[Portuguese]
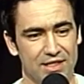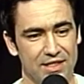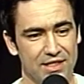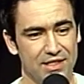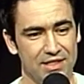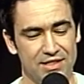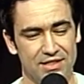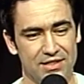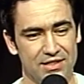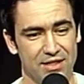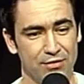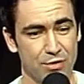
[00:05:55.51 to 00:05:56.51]

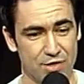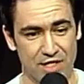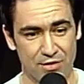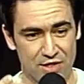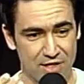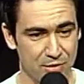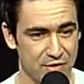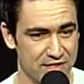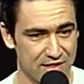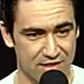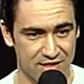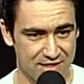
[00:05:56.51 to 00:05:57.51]
ele teve os dedos da mão
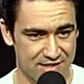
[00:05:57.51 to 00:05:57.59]
esquerda